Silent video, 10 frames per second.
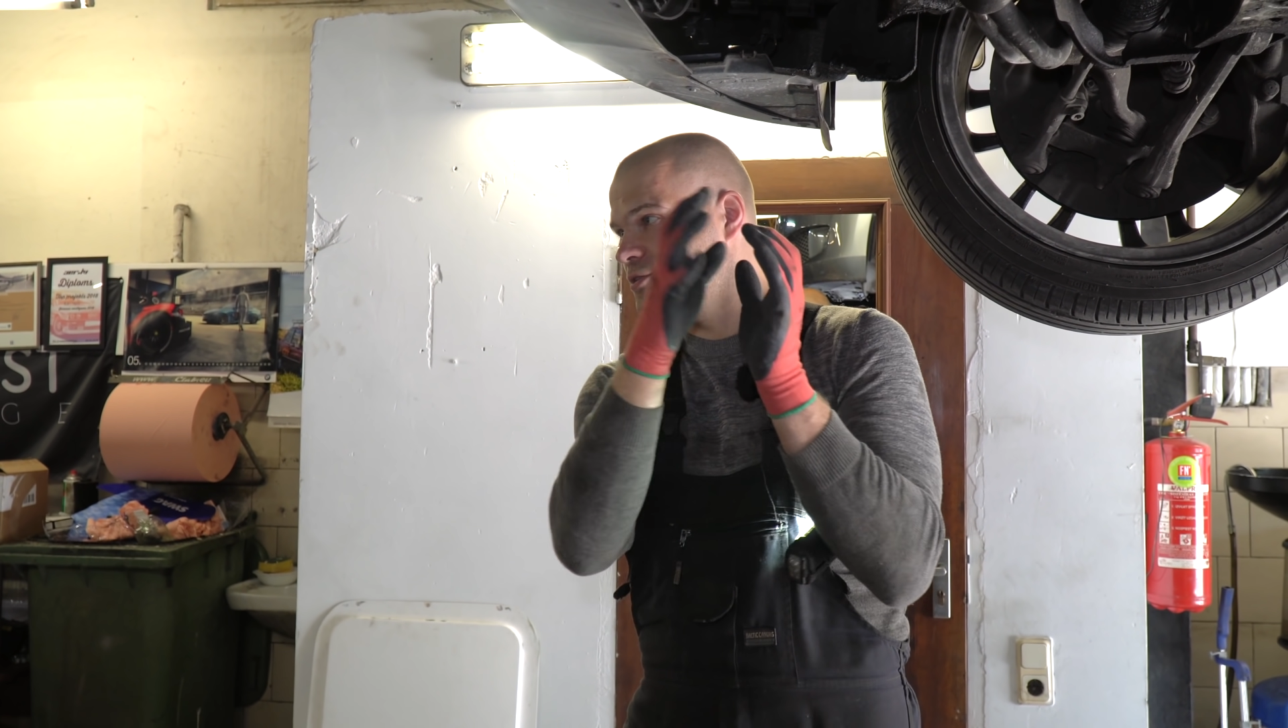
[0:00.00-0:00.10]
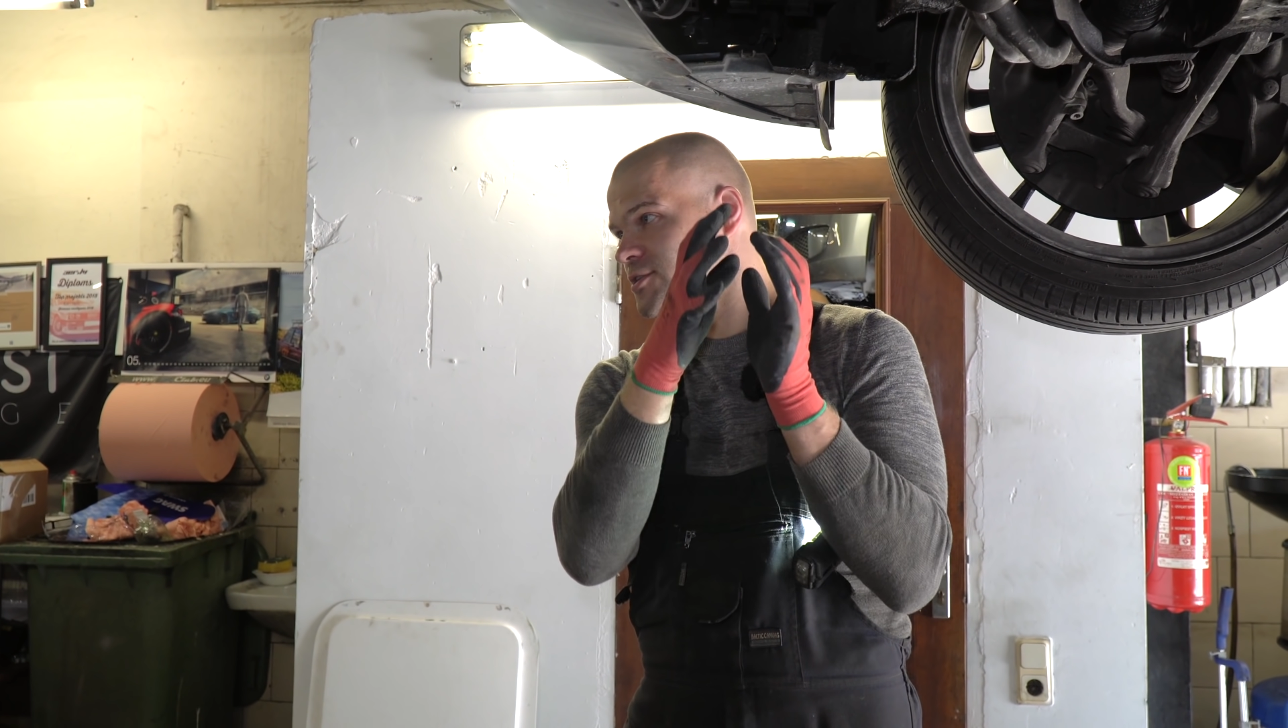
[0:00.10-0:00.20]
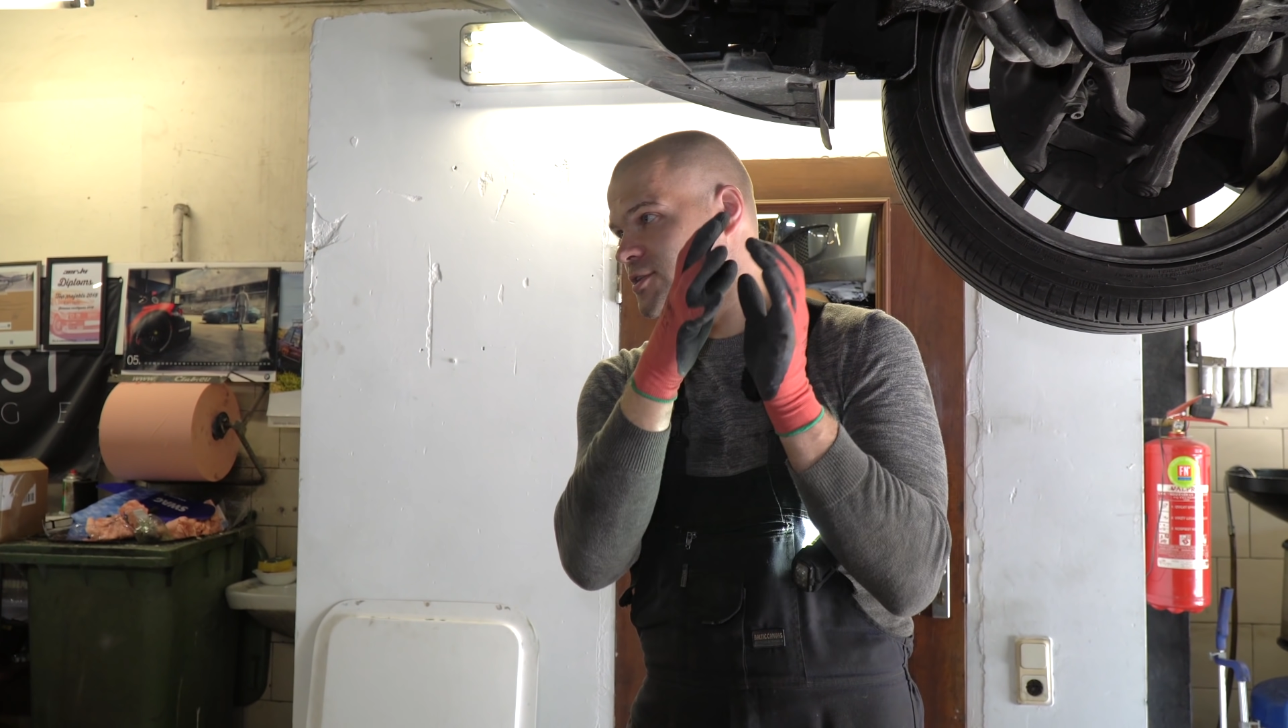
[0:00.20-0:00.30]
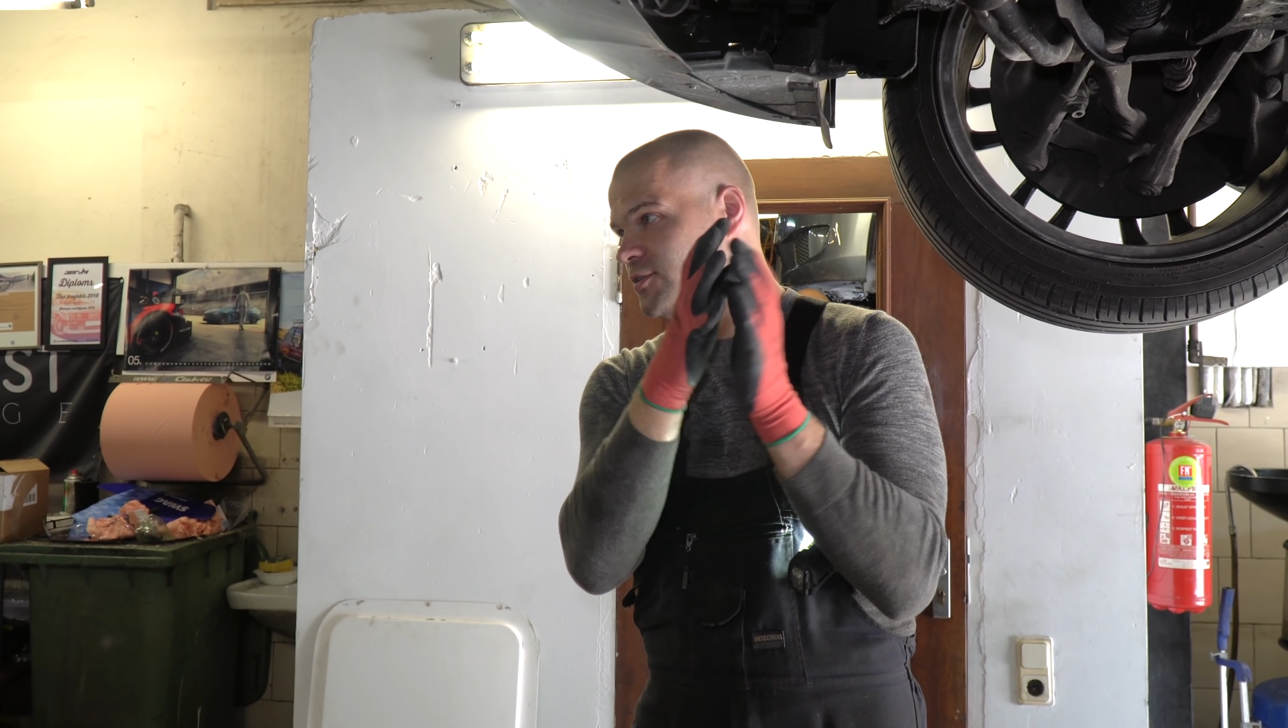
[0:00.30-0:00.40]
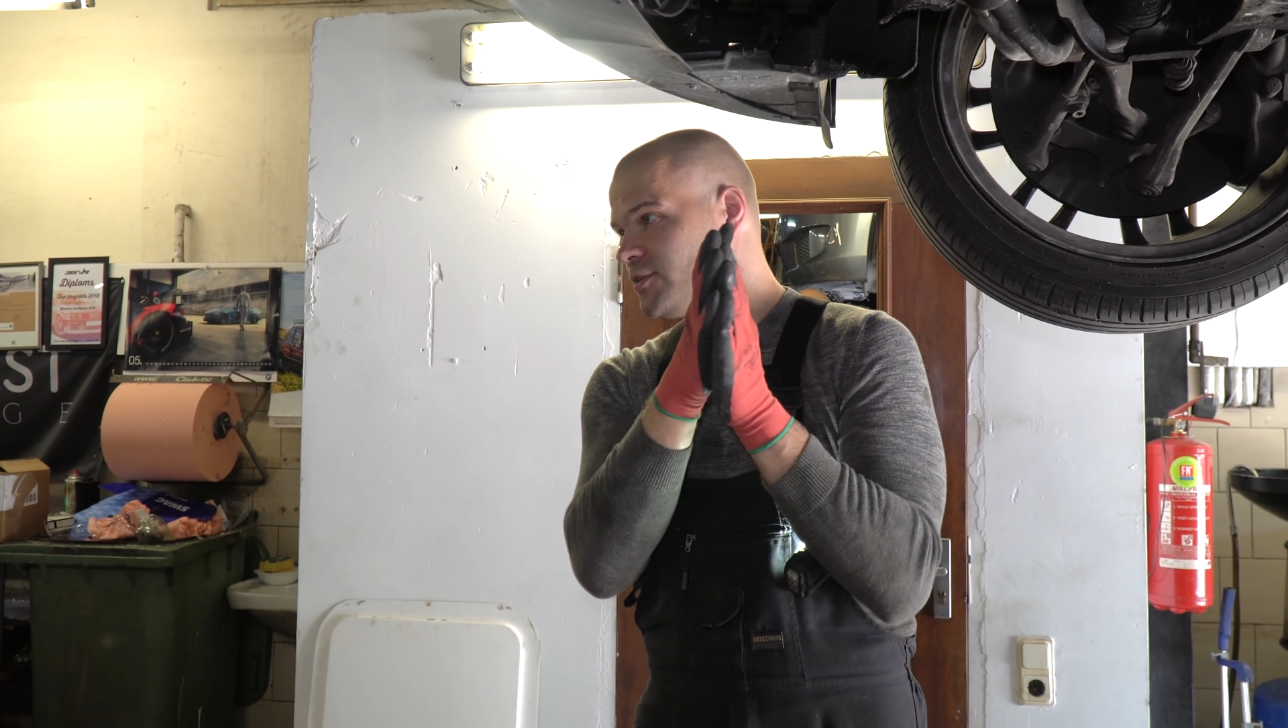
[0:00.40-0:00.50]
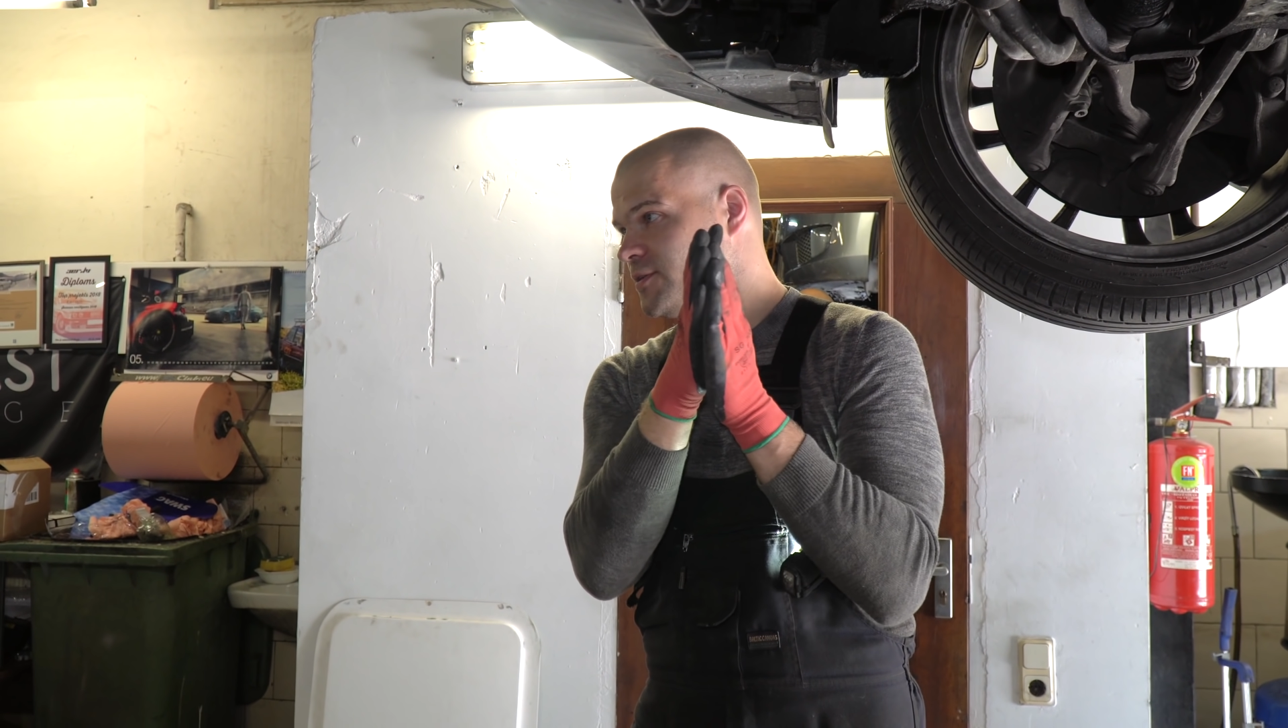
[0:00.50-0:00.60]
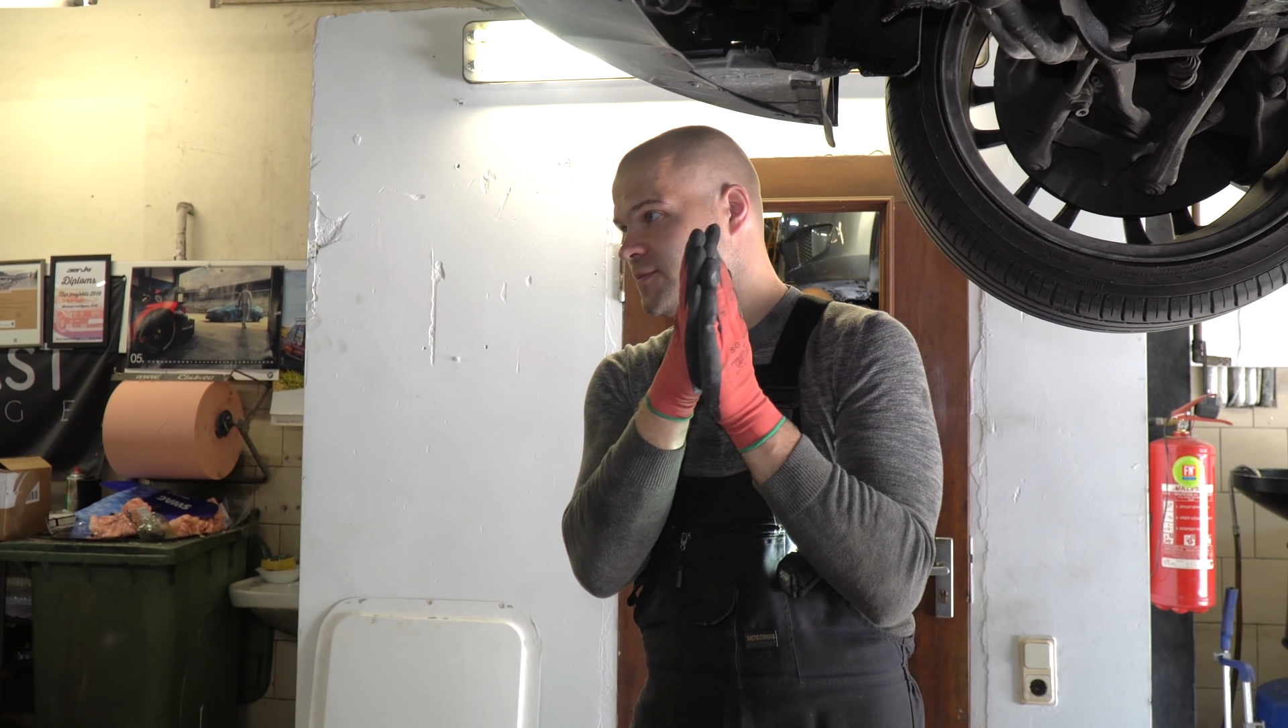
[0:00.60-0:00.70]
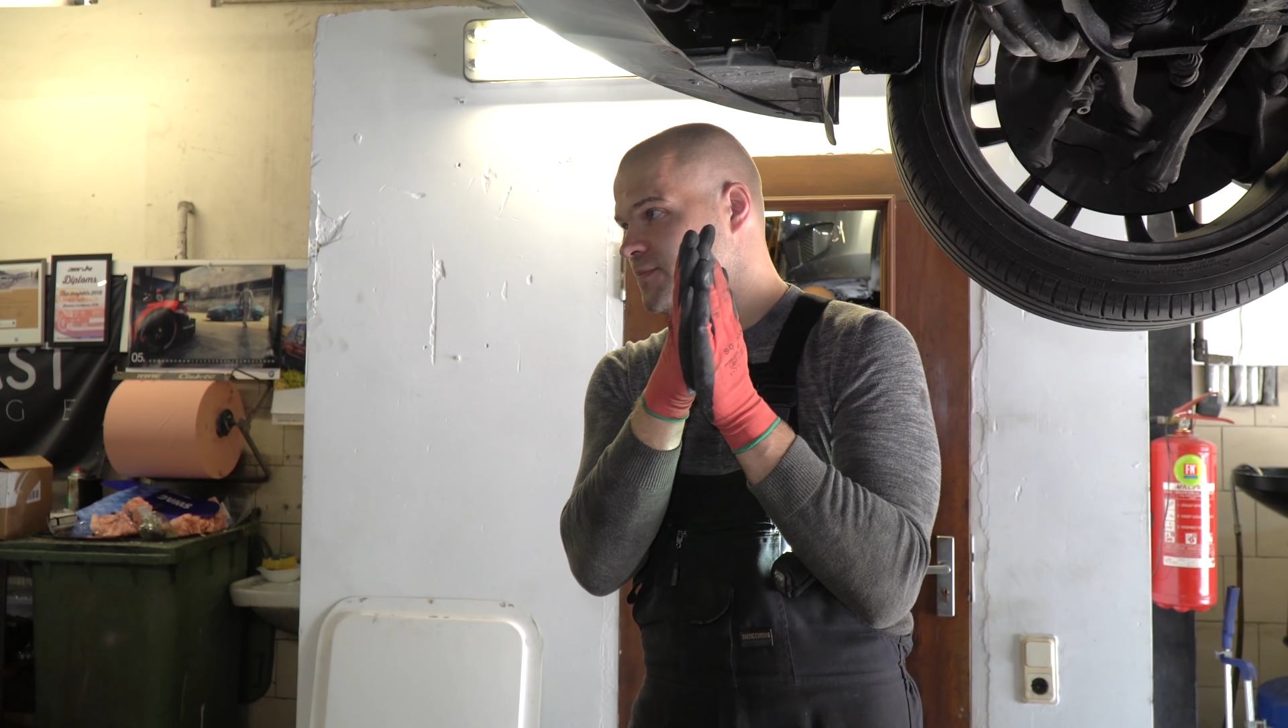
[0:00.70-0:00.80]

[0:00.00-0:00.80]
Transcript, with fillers: заслонке.